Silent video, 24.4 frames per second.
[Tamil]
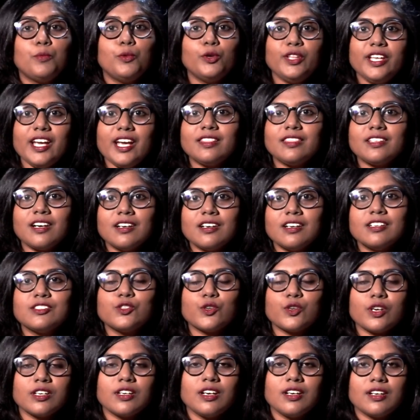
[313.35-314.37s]
புதிய தங்க
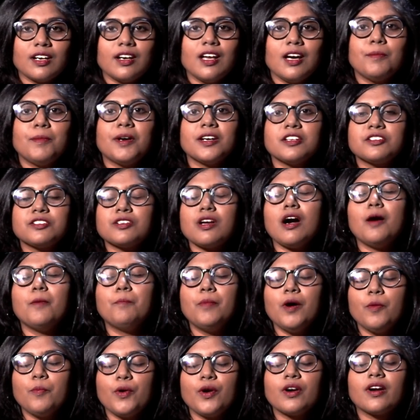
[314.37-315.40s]
சுரங்கங்களை மனுஷன்
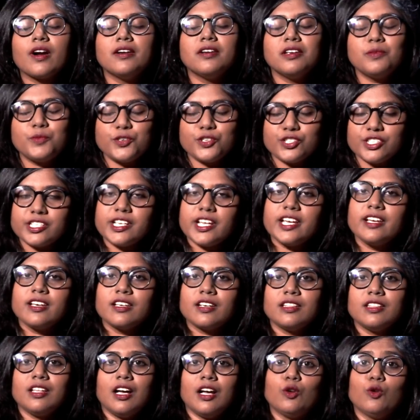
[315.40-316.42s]
அப்பப்போ கண்டுபிடிச்சிட்டே
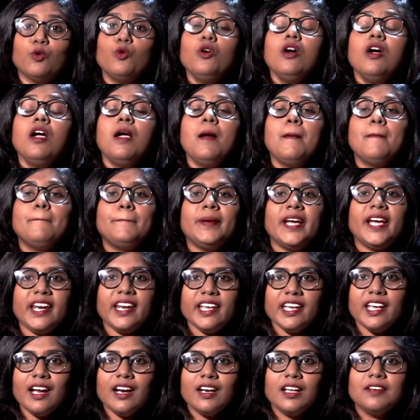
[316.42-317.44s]
இருந்தாலும்
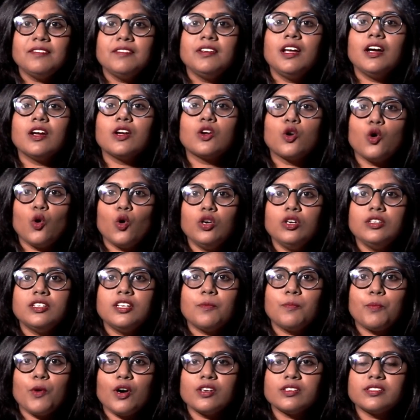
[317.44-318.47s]
பெரிய அளவில் கோல்டு
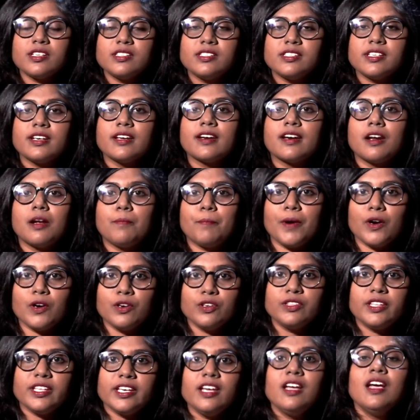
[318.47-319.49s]
டெபாசிட்ஸ் இருக்கிற
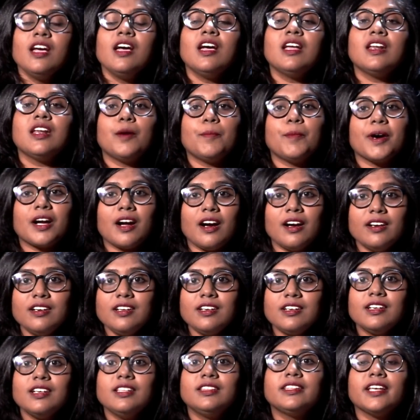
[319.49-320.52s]
பகுதி நம்ம
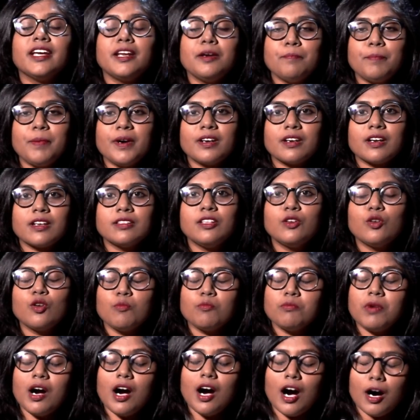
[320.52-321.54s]
கண்ணுக்கு தென்படுறது
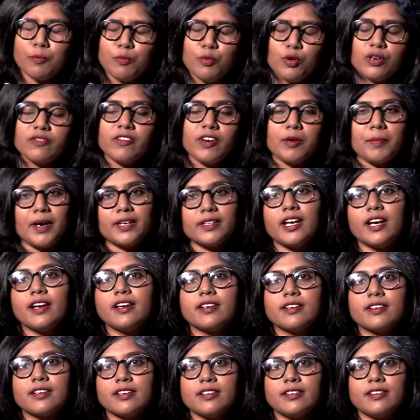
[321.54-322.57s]
ரொம்ப அபூர்வமாக
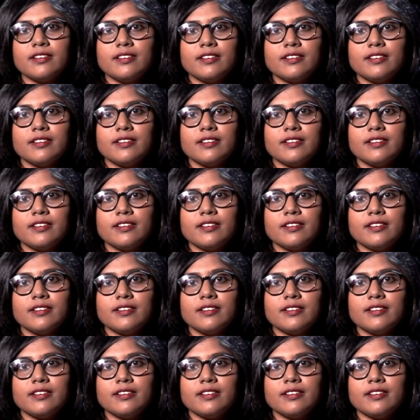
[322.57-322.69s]
தான் இருக்குது